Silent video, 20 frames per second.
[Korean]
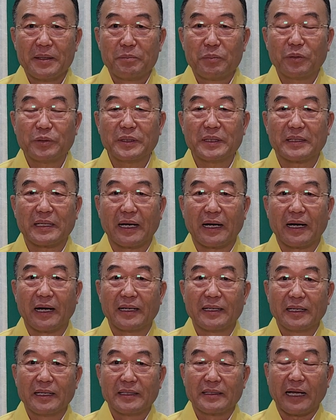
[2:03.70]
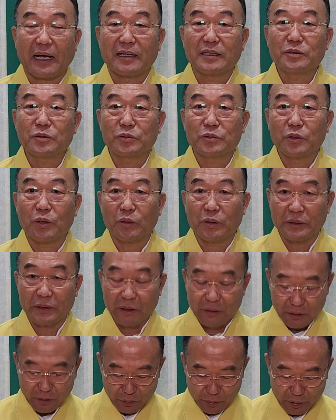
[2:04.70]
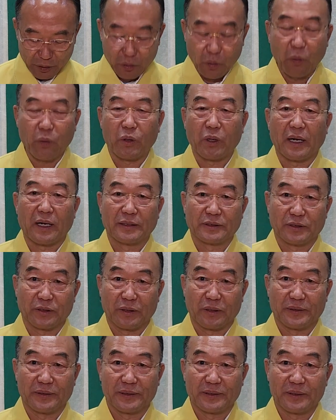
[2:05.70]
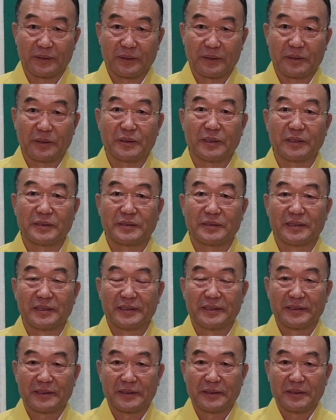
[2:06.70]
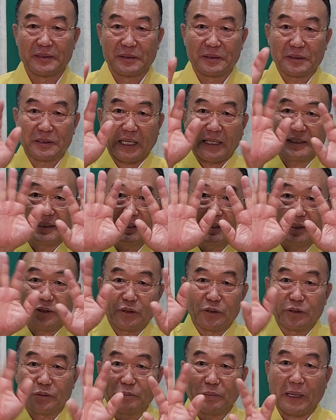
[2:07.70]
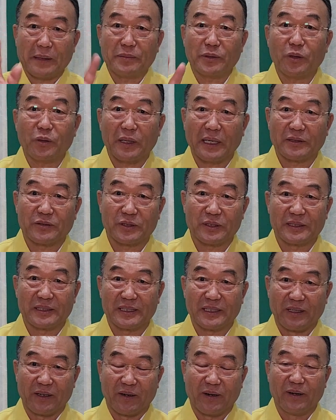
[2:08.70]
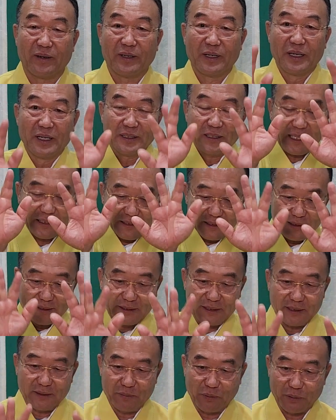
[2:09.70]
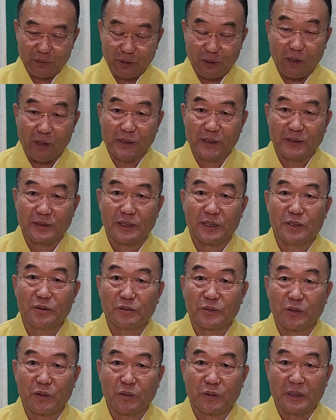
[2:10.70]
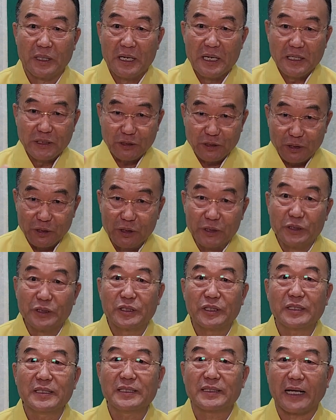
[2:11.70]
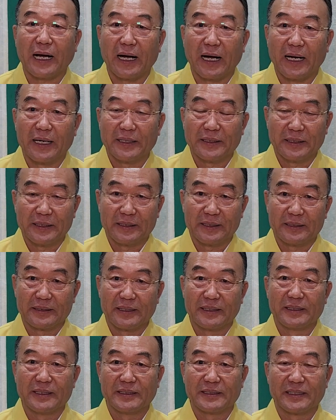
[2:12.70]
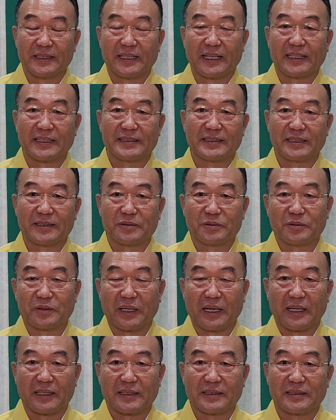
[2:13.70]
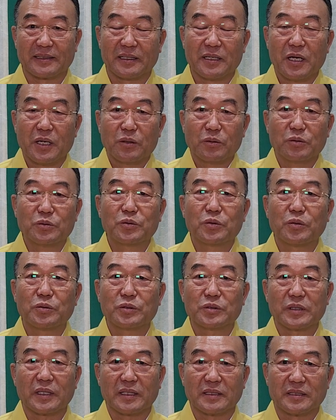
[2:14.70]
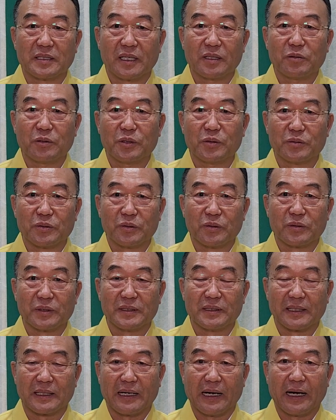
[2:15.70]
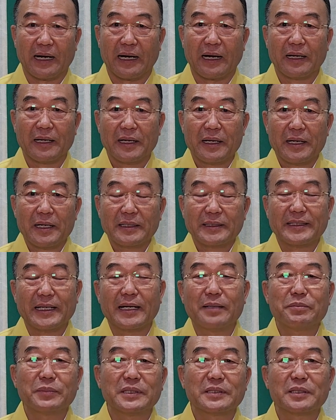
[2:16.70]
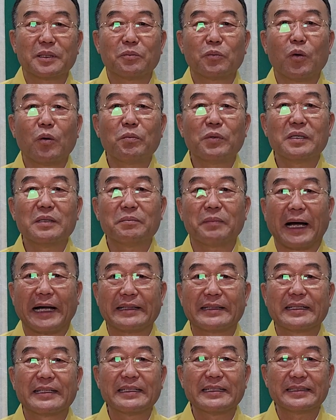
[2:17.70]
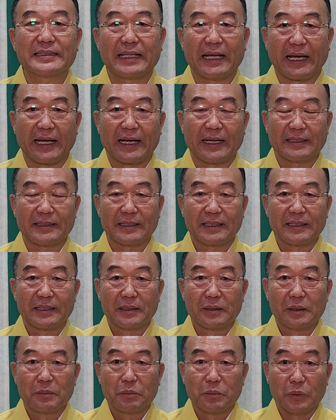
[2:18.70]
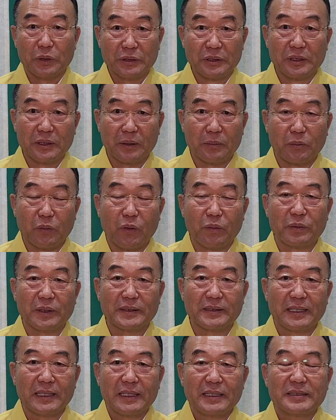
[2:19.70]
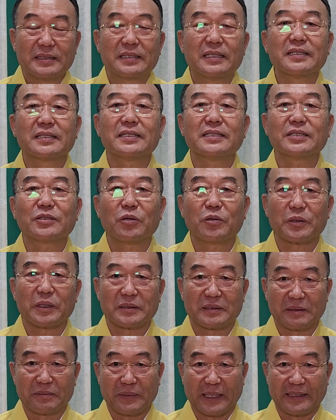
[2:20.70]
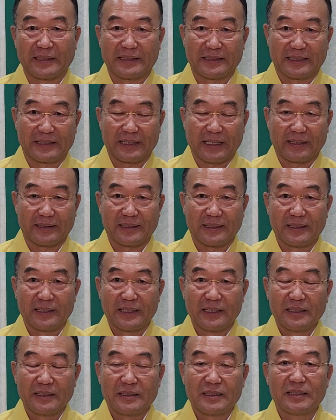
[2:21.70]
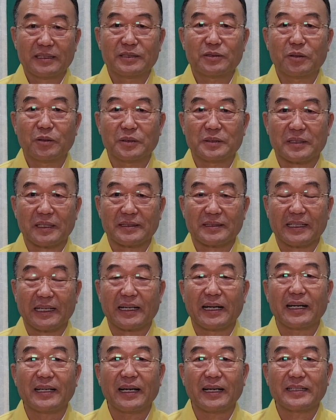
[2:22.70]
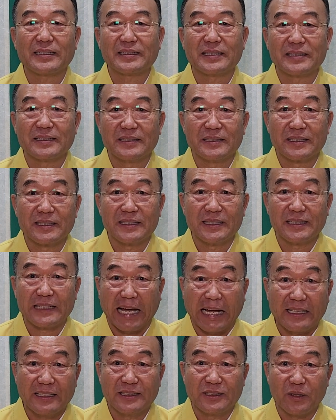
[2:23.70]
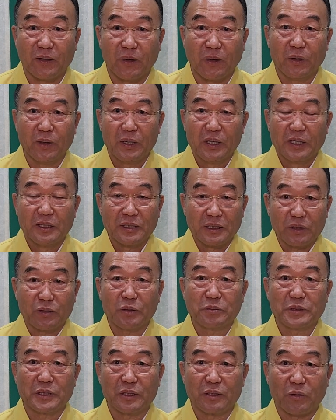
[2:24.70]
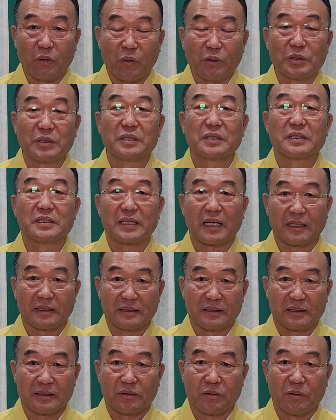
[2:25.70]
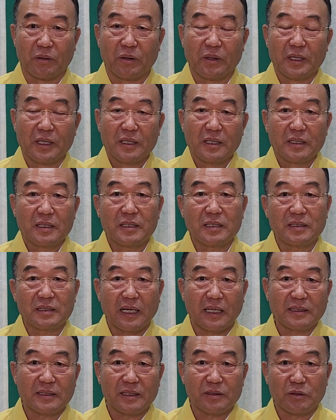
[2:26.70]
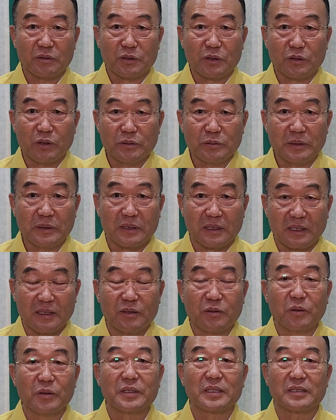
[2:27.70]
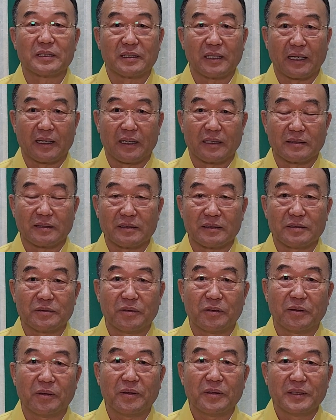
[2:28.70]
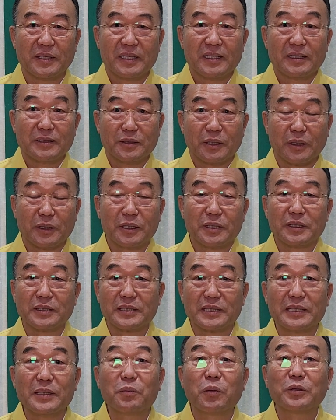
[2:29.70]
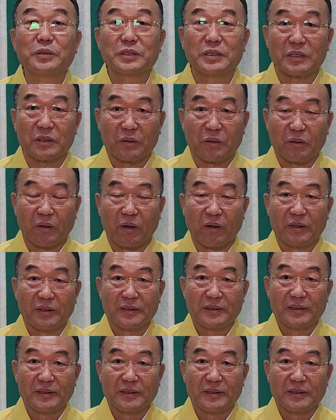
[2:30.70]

보니까 다른 운동은 열이 위로 올라가죠. 근데 그 사진을 요 판독할 수 있어요. 사진을 찍어보니까 아니 저 운동은 전신이다. 예, 열이 전하시는구나. 그래서 운동 중에 최고의 운동이니까 제일 먼저 몸을 만들 때 먼저 몸은 절을 통해서 만드시라. 절도 이제 제가 가르치는 절이 다르죠. 뒤꿈치를 꼭 들으라 그러고 일어날 때도 뒤꿈치 들고 일어나라 그러고 이제 이런 기본적으로